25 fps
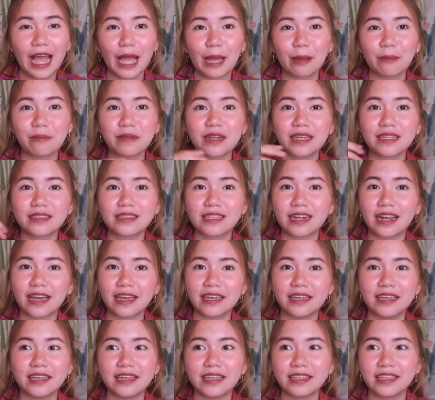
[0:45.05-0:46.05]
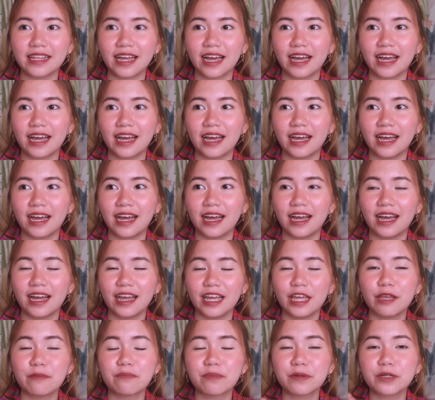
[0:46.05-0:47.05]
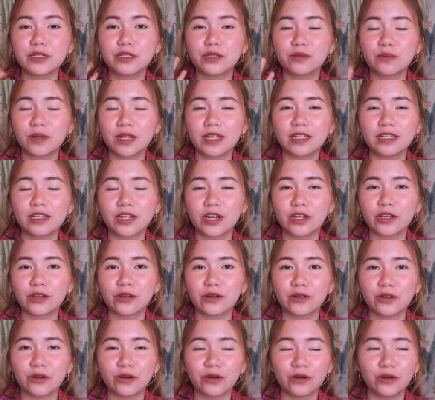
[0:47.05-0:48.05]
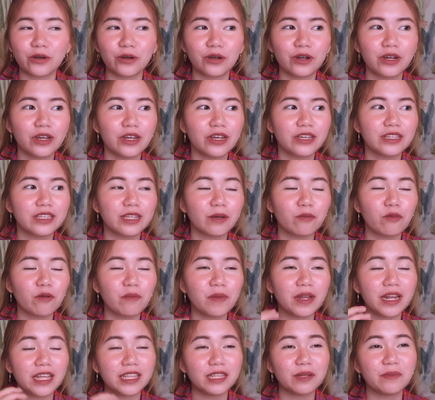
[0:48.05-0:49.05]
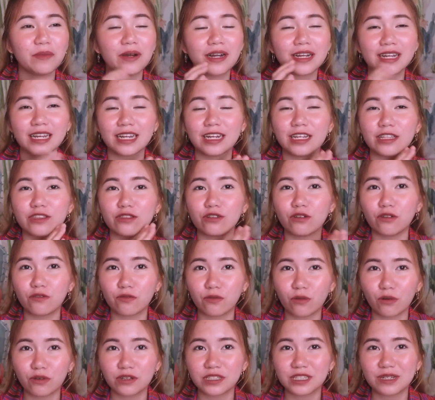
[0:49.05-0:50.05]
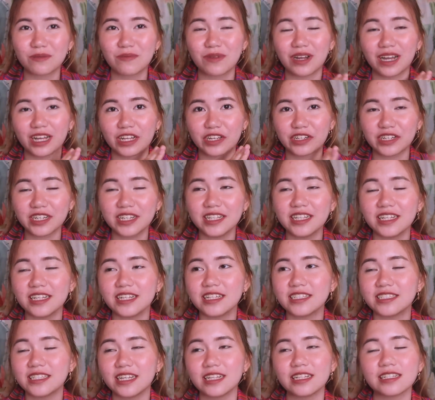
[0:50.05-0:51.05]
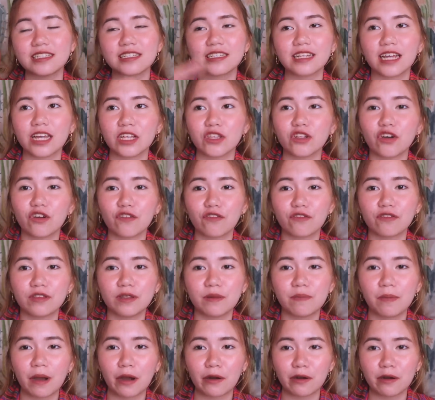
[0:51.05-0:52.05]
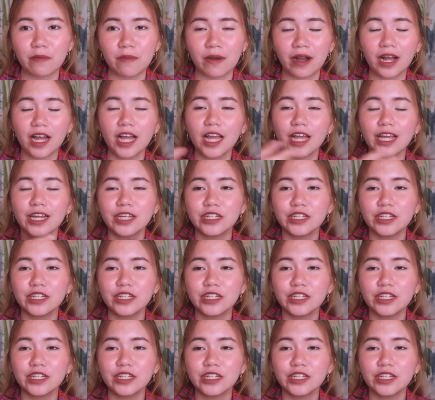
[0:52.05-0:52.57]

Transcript: I'm not trying na i-persuade kayo o na bumili ng mga ganitong phone sa mga Green Hills instead of the Power Mac.